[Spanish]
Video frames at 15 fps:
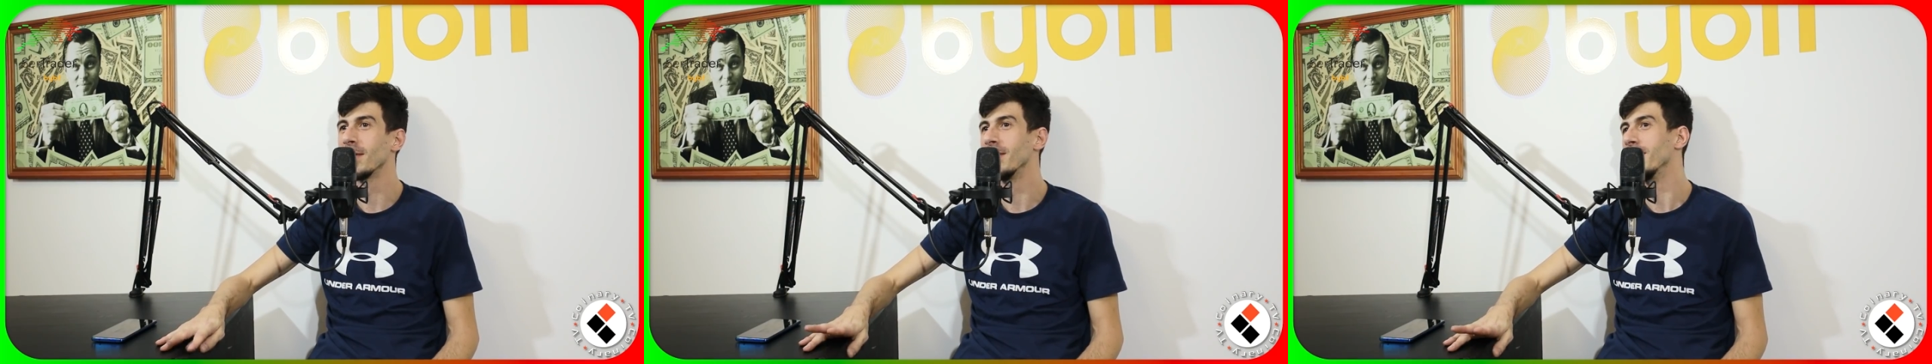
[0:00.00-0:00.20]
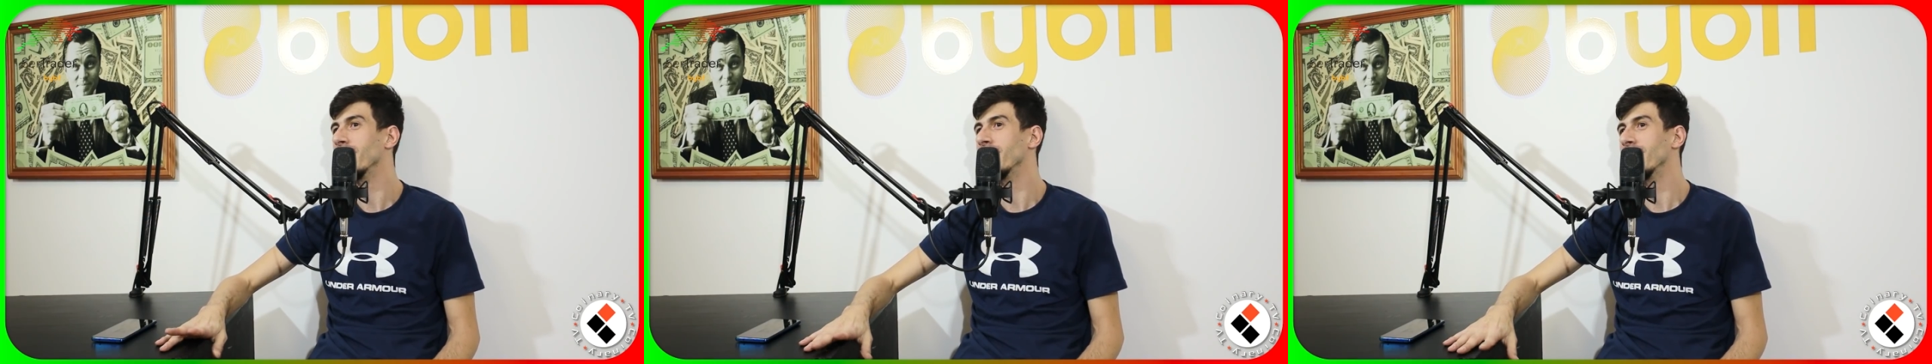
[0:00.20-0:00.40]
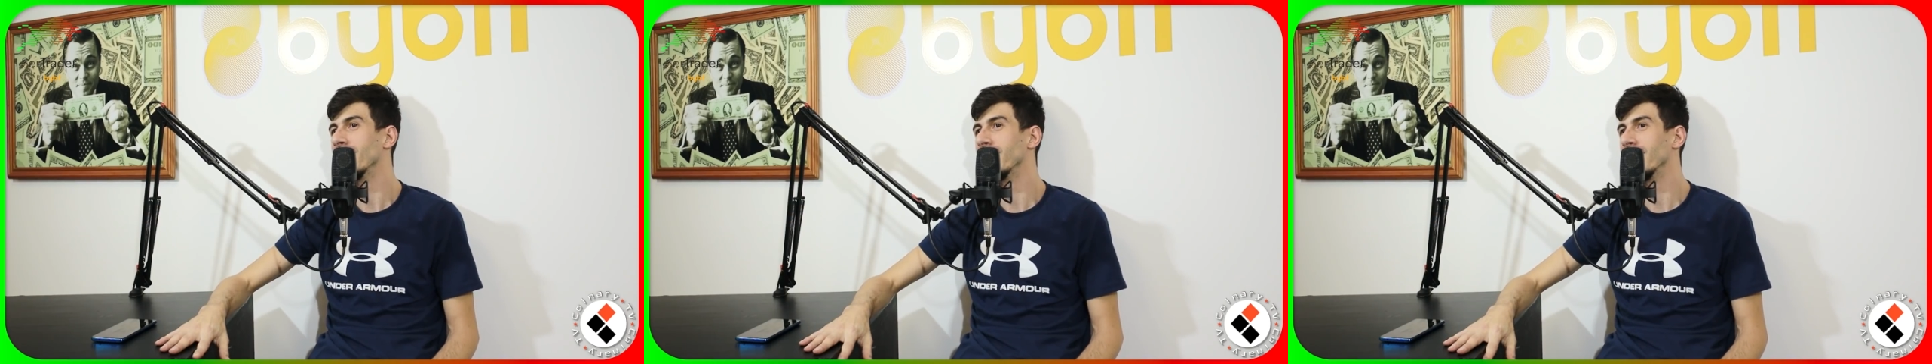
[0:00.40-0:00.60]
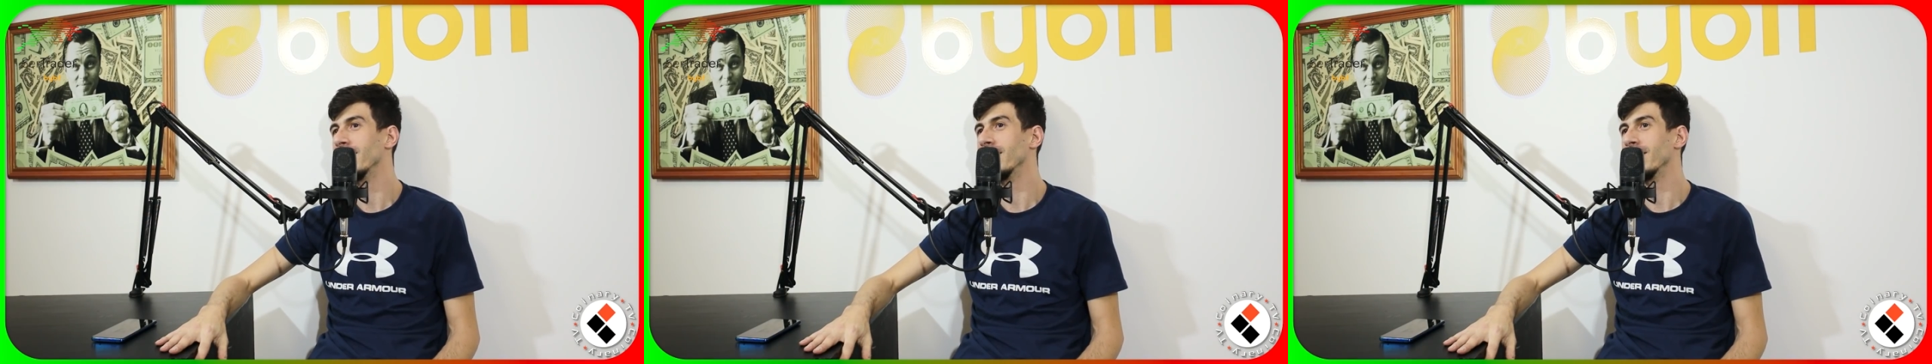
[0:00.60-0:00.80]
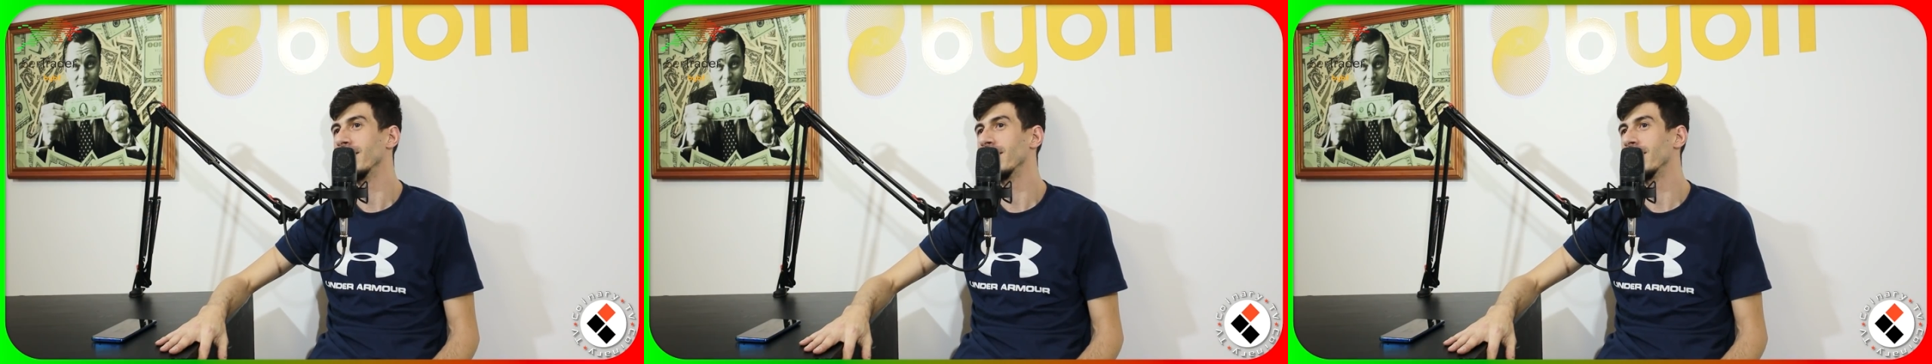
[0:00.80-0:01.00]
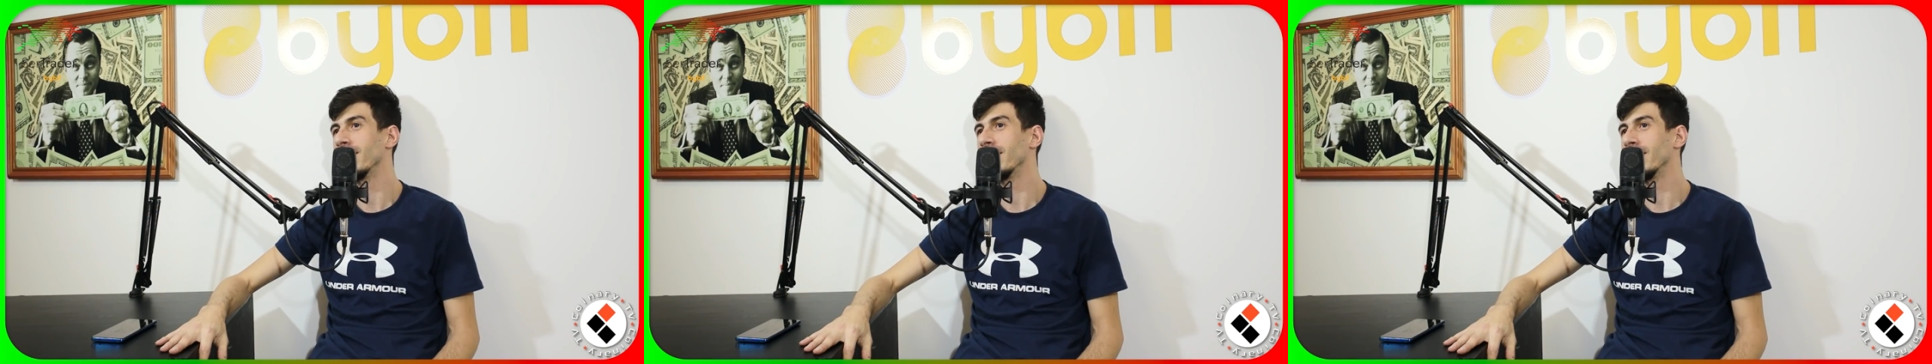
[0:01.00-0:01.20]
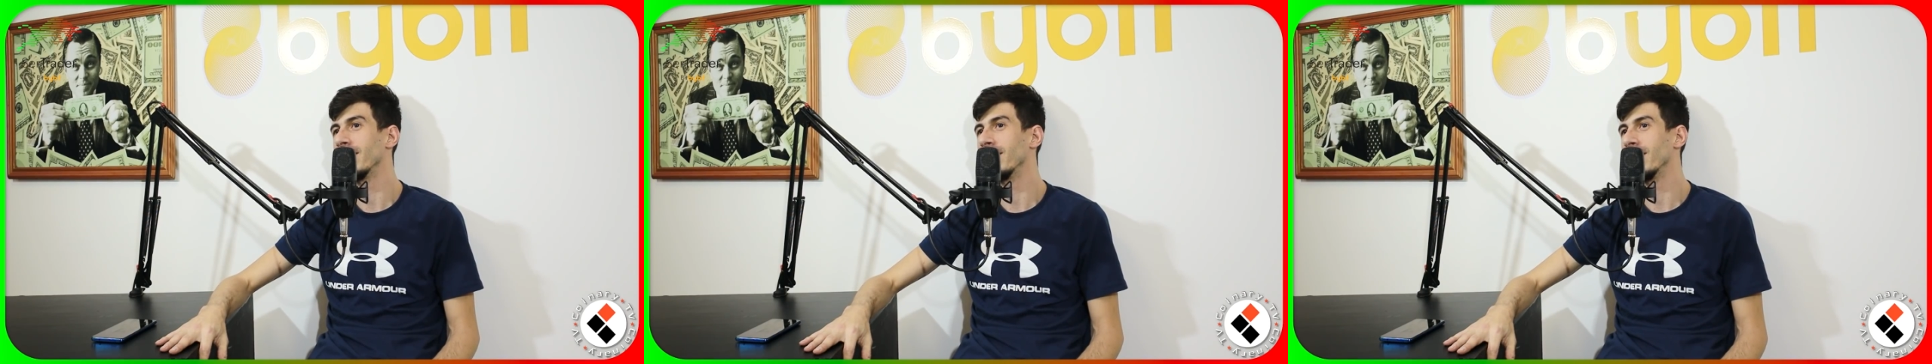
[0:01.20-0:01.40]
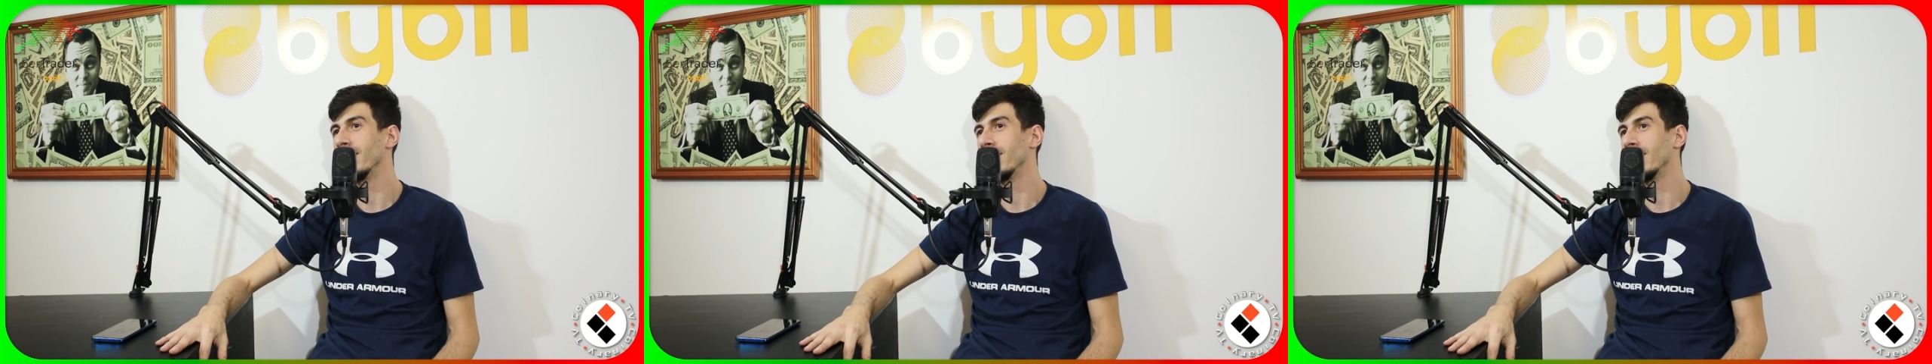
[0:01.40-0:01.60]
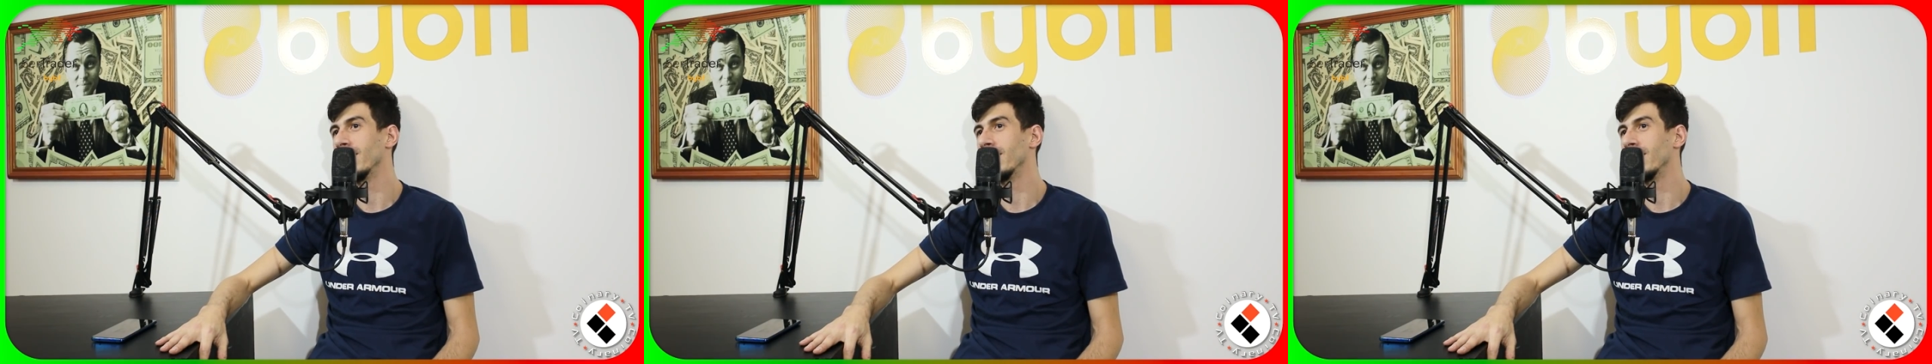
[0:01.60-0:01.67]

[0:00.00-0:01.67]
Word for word: ¿perdiste contra quién?